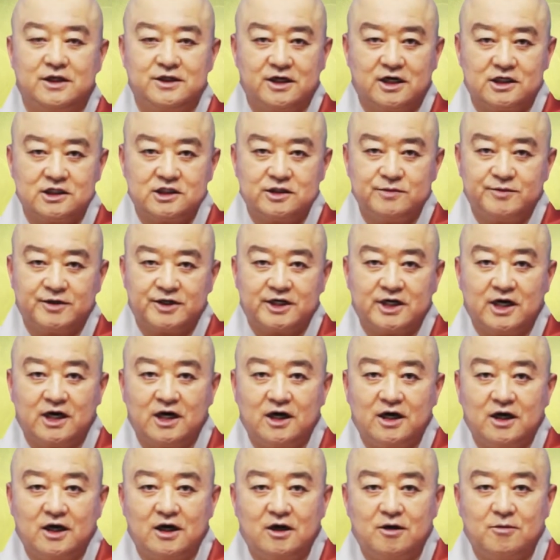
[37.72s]

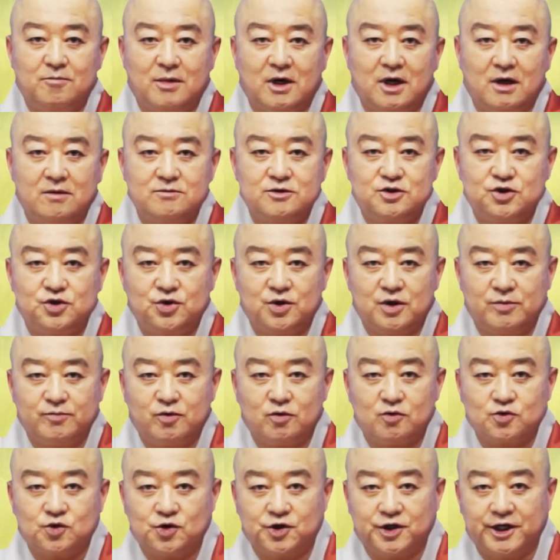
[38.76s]
안녕하십니까 마음치유
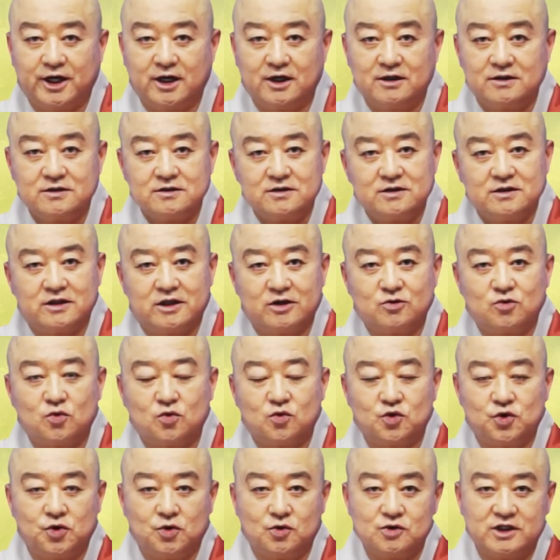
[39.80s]
복도량 대구
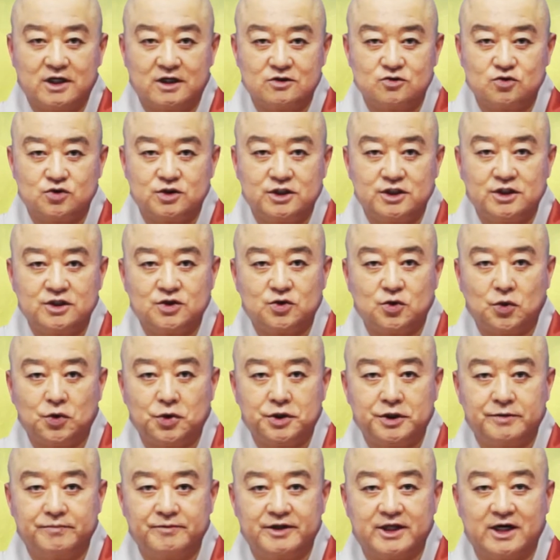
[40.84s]
구룡사주지
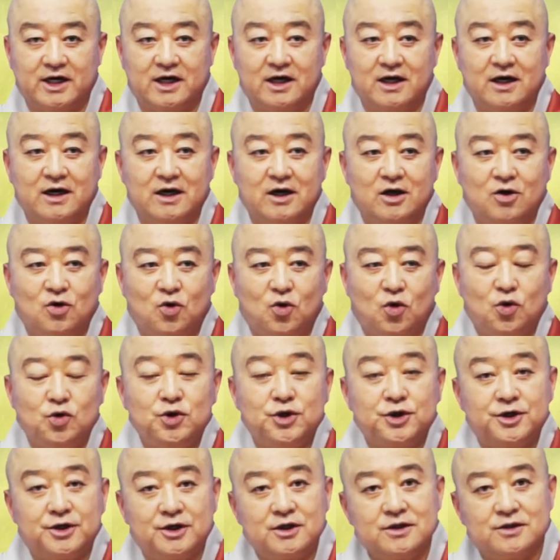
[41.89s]
도일입니다
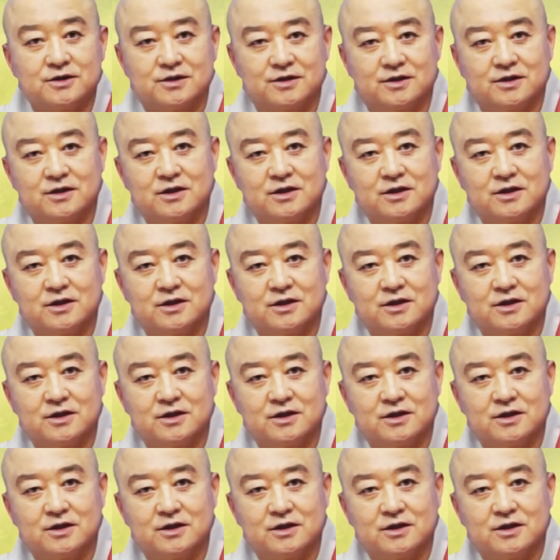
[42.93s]
오늘은